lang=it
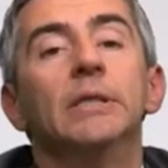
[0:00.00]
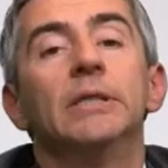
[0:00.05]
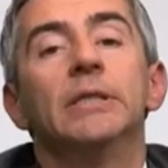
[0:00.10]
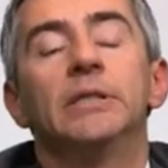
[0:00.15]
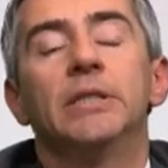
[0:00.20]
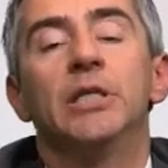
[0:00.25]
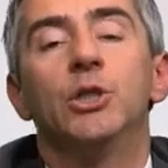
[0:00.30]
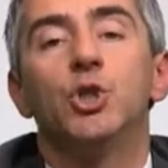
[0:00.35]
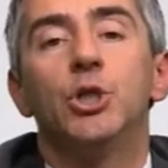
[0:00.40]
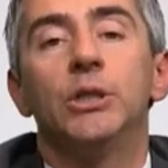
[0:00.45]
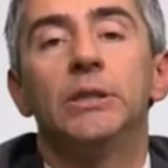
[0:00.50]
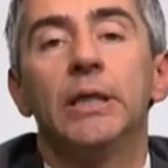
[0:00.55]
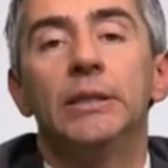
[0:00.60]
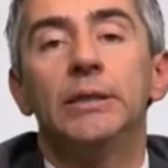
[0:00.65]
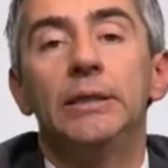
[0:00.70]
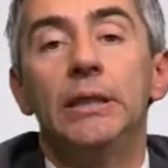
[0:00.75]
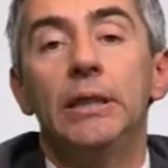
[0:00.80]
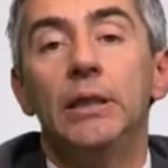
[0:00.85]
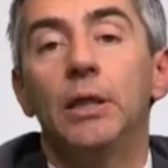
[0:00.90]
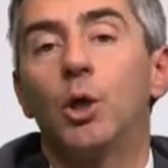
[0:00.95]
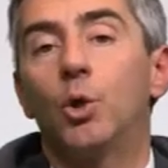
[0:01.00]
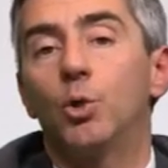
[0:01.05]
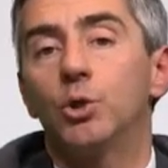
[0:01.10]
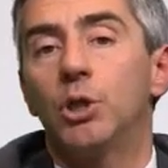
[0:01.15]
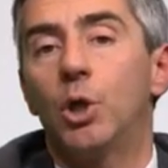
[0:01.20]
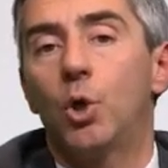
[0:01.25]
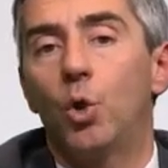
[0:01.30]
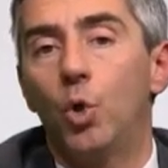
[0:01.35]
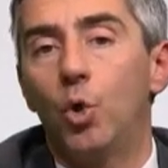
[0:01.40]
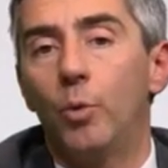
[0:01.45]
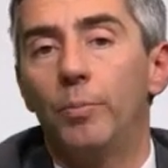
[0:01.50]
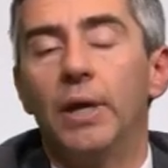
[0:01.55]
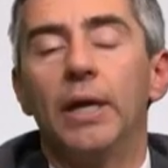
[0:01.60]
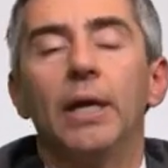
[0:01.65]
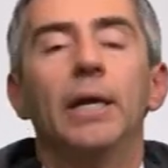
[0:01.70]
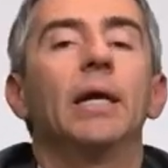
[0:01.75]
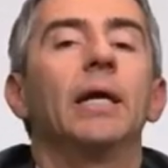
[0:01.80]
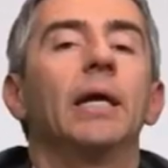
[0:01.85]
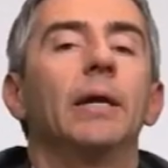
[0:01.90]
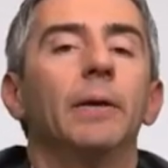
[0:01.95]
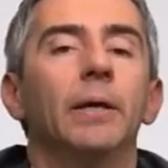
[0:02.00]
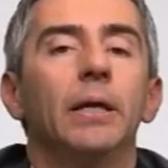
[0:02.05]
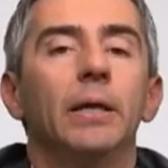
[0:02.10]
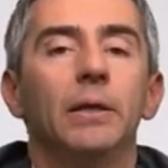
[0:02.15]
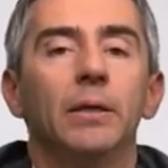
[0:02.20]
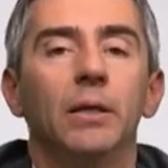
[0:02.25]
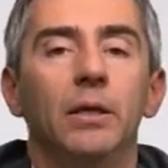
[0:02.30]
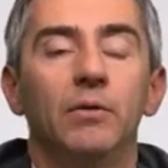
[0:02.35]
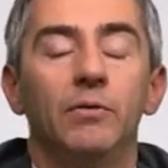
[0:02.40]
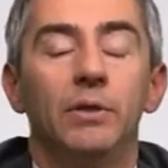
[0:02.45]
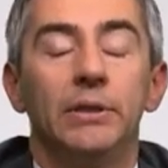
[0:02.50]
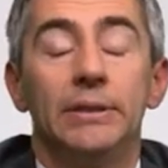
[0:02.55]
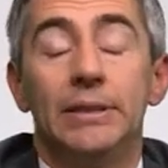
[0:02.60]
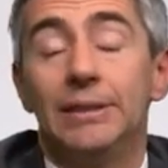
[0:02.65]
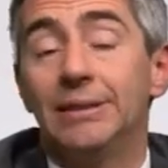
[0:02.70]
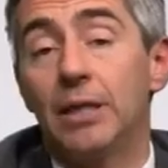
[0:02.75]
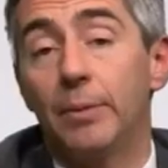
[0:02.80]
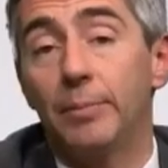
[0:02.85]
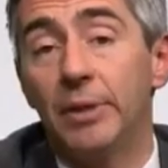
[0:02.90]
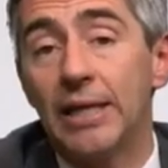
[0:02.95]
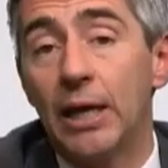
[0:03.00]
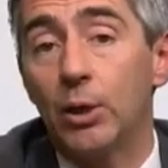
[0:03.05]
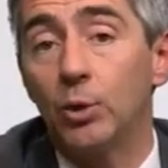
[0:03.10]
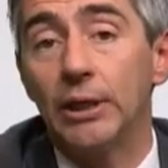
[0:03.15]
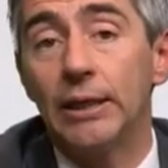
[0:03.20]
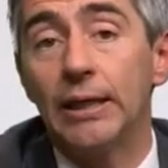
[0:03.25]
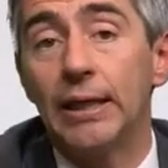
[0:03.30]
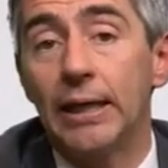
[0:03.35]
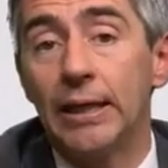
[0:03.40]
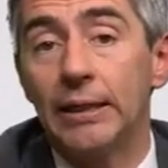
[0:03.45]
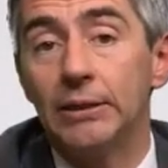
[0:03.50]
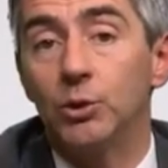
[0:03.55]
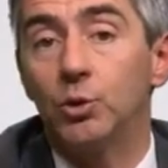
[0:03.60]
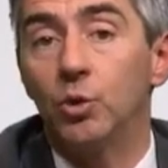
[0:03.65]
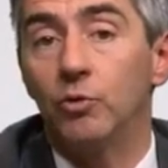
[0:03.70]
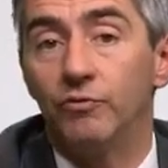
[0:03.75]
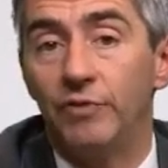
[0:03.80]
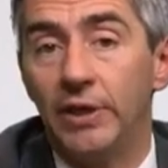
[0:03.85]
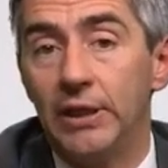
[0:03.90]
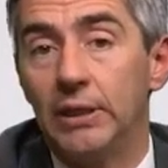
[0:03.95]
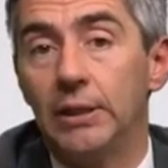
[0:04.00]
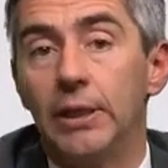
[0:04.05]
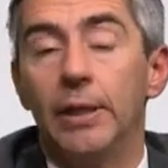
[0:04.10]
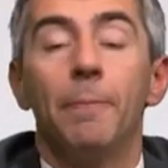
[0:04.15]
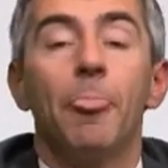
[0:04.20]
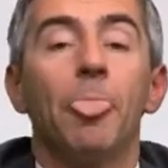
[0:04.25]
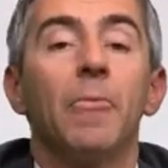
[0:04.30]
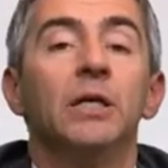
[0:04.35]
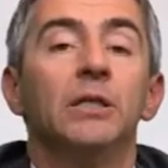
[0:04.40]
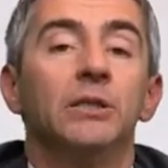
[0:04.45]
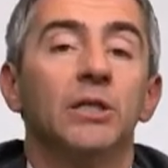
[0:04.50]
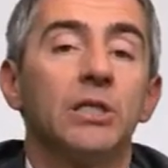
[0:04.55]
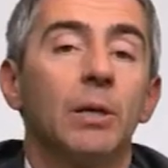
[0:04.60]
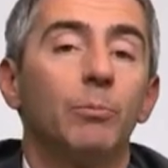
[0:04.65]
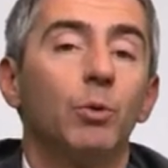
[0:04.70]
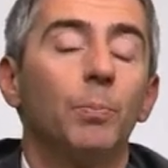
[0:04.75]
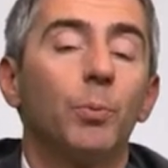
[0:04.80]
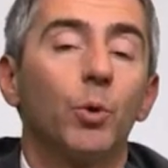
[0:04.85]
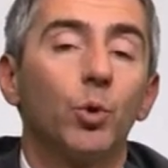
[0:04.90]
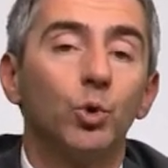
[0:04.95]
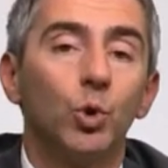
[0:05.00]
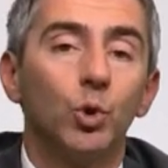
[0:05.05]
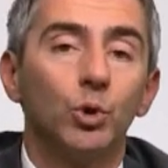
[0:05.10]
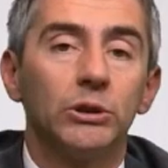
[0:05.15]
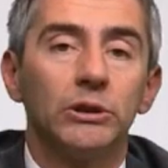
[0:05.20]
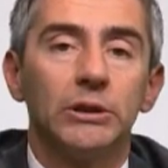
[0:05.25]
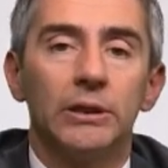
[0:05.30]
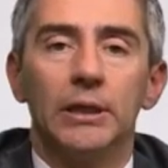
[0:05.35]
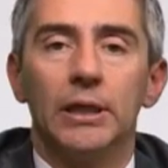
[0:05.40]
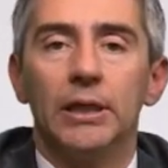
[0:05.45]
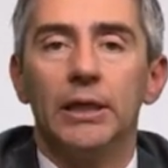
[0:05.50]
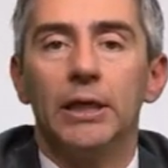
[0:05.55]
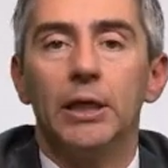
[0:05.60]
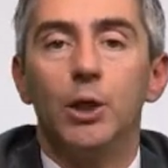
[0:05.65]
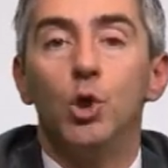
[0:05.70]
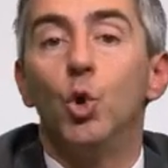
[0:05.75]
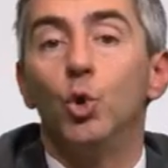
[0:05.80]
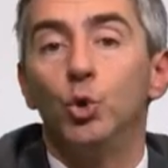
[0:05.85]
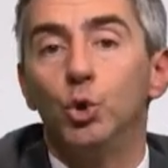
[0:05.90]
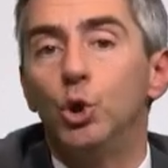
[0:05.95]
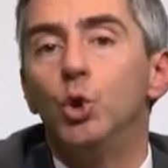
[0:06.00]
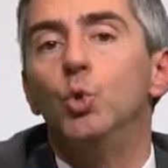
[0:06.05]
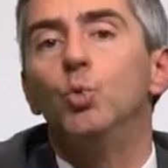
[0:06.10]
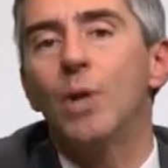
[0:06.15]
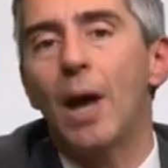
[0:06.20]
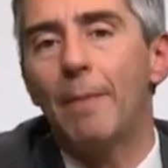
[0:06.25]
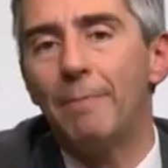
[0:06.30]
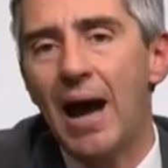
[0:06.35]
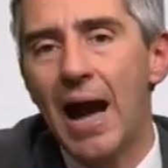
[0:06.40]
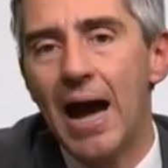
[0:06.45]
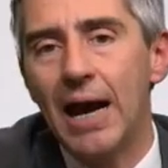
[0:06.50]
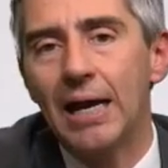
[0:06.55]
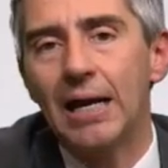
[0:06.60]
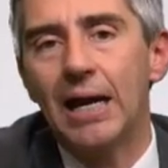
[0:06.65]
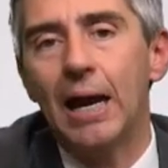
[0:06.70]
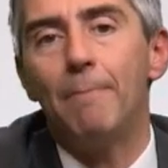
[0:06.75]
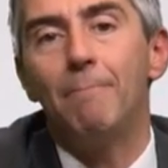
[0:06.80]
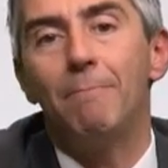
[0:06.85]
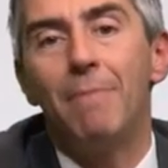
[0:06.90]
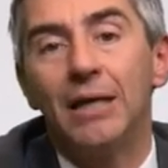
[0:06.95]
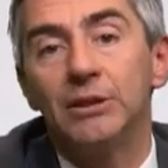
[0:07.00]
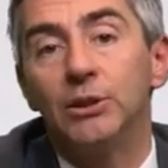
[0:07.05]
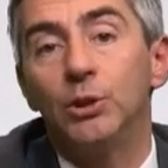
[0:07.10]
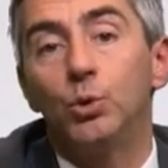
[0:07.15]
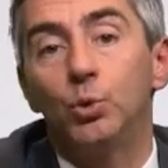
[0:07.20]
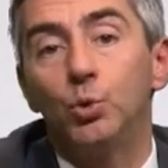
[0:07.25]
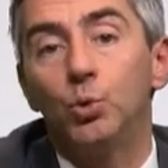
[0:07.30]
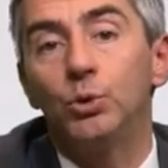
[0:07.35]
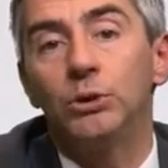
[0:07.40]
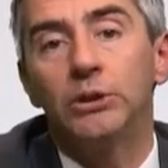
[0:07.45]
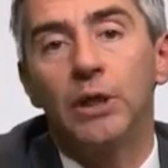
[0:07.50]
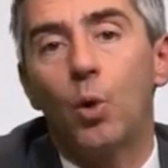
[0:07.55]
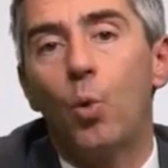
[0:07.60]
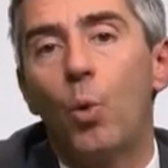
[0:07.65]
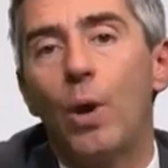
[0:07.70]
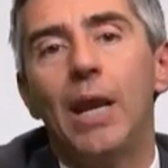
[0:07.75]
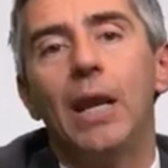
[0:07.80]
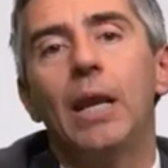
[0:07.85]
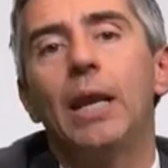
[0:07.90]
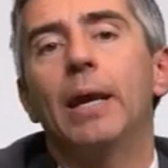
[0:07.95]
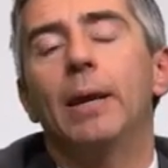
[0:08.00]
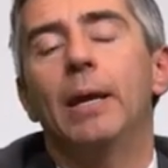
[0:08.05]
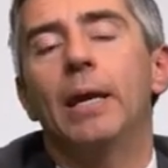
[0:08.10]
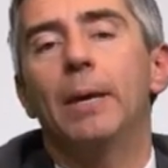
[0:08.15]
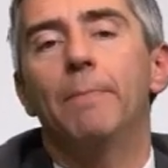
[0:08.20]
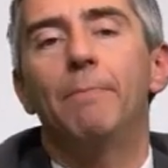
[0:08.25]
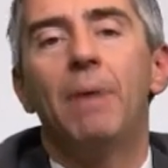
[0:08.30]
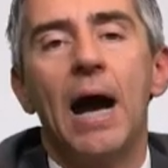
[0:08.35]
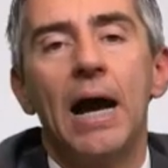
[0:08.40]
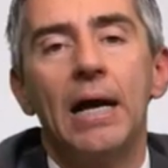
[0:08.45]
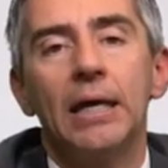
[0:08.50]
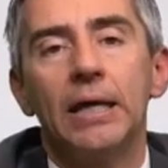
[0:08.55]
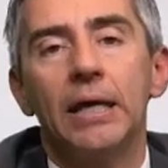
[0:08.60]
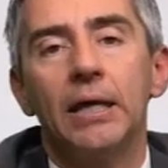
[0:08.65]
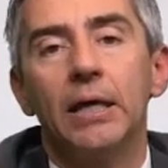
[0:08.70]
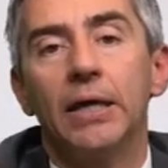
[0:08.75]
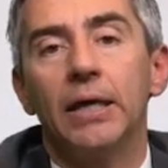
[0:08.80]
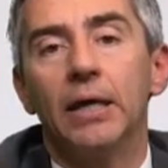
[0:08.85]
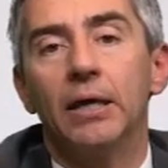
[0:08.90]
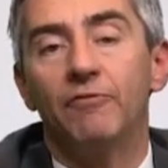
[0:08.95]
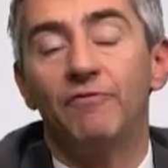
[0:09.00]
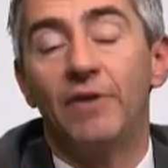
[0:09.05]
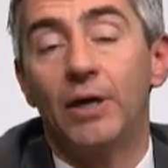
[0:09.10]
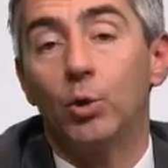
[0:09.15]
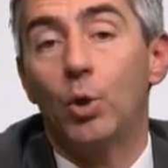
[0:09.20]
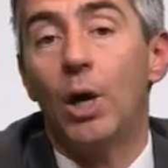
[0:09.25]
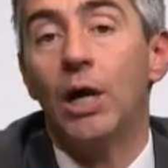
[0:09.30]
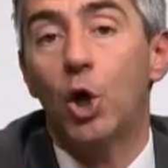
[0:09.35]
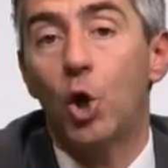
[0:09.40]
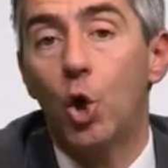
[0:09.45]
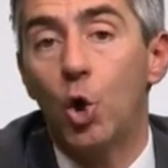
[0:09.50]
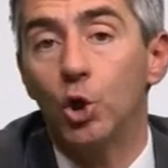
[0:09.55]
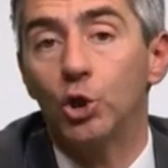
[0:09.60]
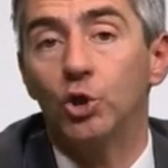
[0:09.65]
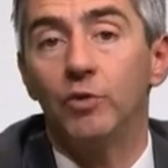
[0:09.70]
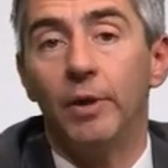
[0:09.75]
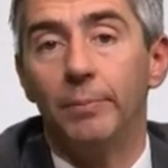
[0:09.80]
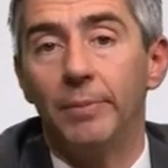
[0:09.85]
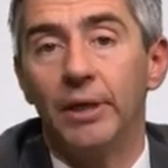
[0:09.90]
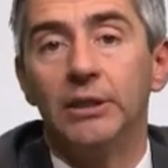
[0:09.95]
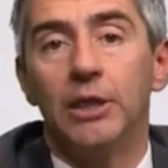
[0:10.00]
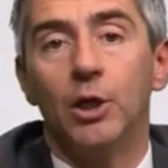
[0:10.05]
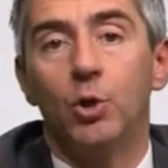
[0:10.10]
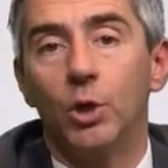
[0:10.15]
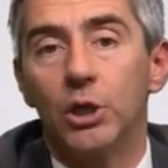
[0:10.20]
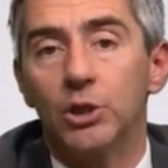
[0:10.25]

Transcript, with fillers: dei cittadini, così come eh, l'intermediario del credito vende diciamo, i prodotti eh, non di una banca, ma di tutte quelle eh, banche che fanno accordi ovviamente con la